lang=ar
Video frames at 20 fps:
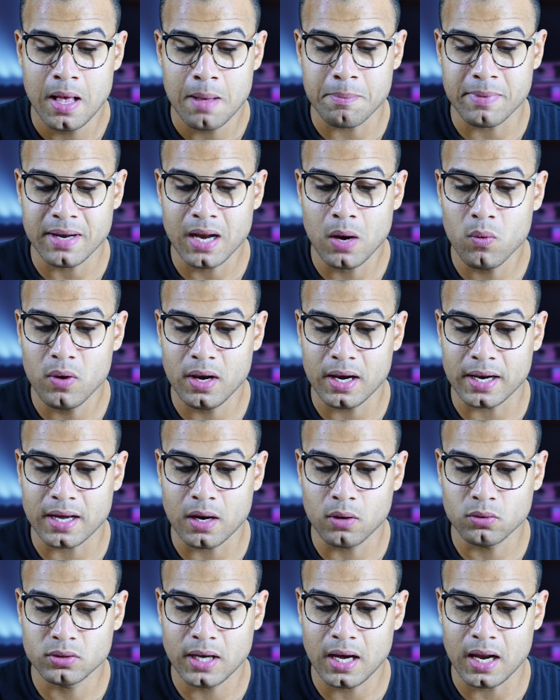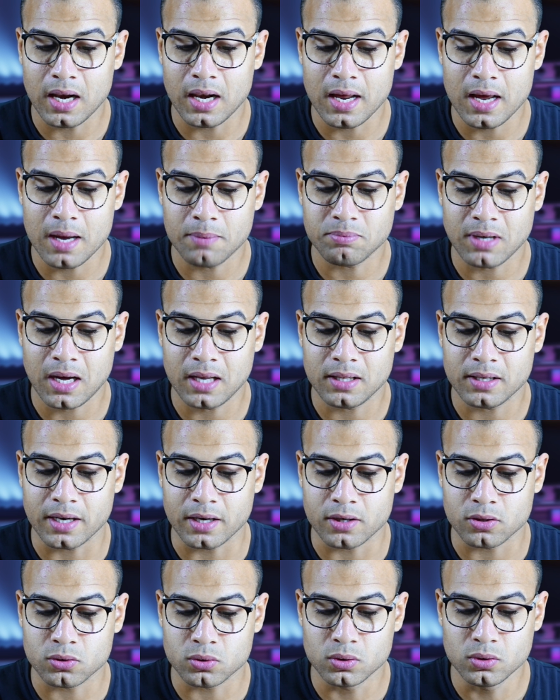من اول الجوده اللي هي بتاعه
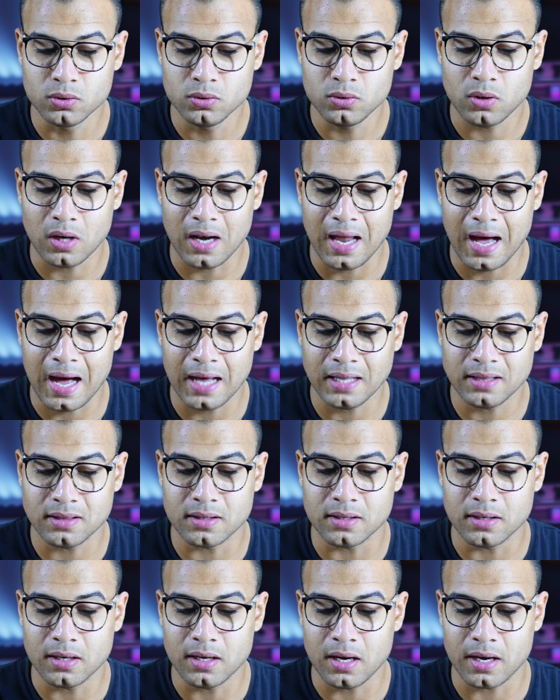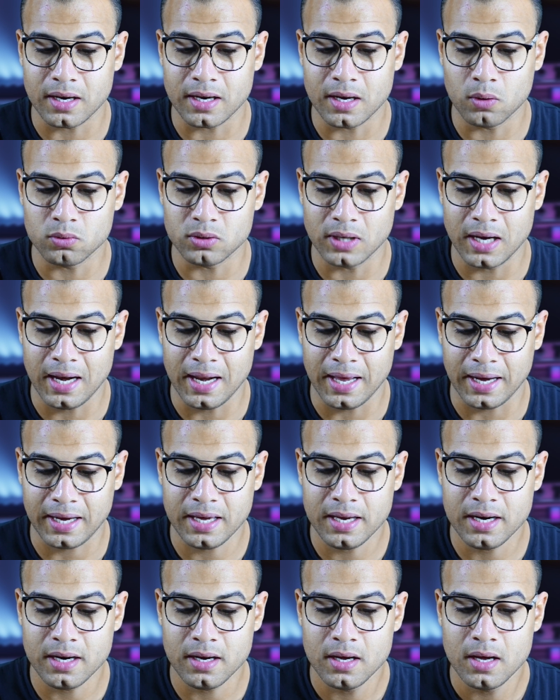كرتون لحد الجوده
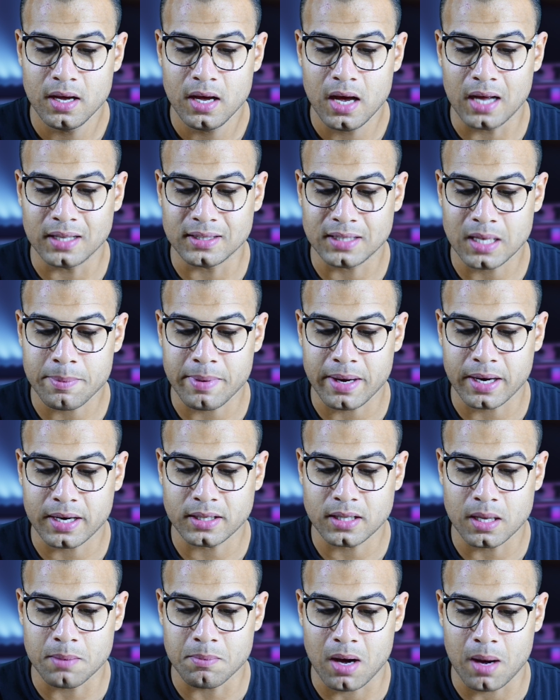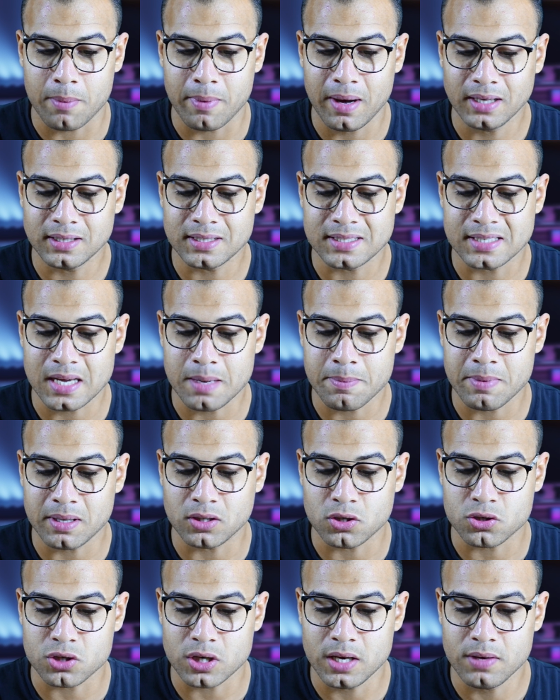الاخيره هنتابع كده مع بعض زي ما
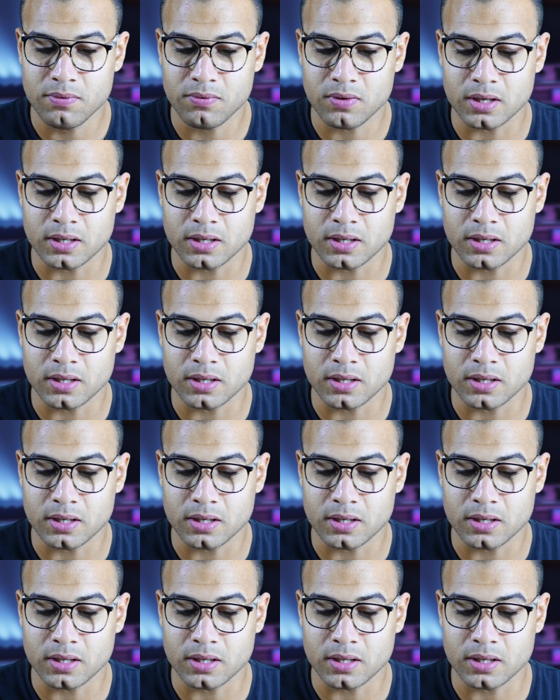انت شايف